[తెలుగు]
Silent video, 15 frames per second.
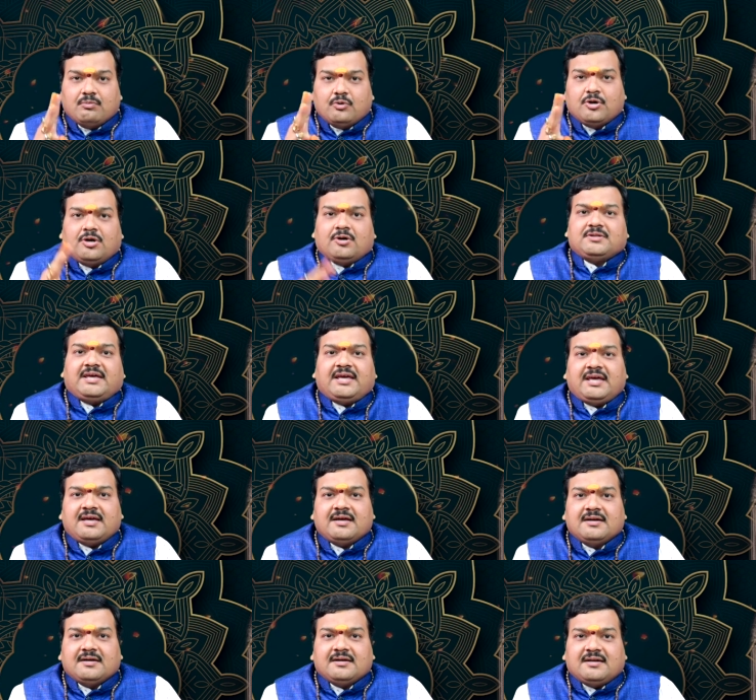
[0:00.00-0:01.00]
మూడోది
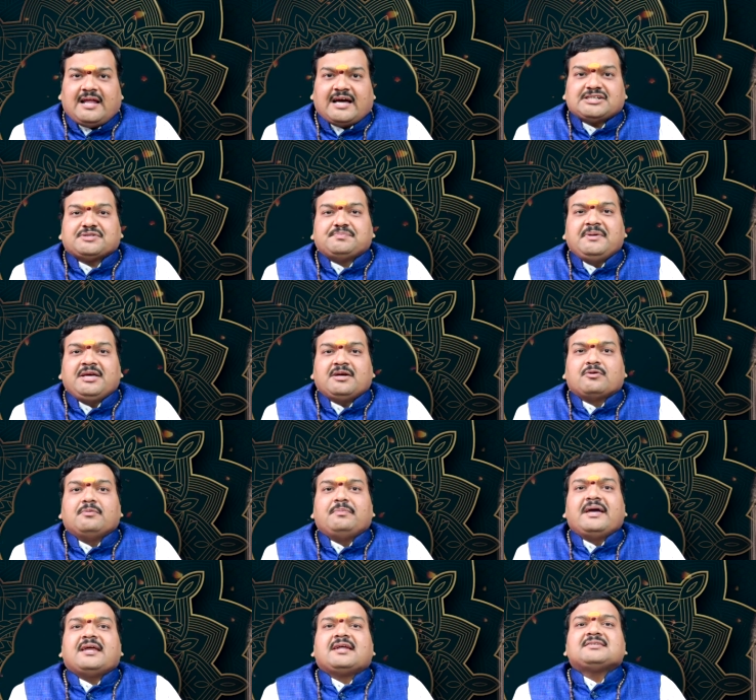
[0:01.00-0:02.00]
లక్ష్మీ
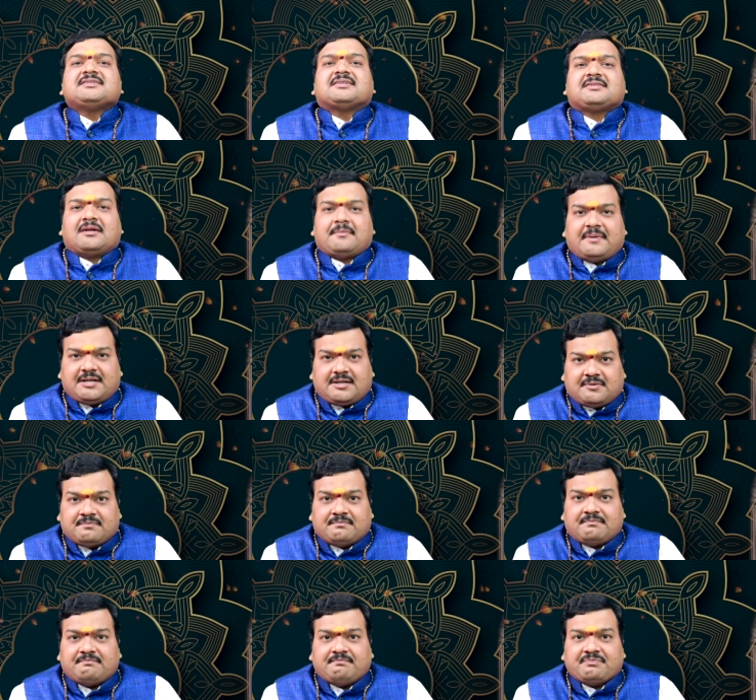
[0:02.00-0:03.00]
కుబేర చిత్రపటం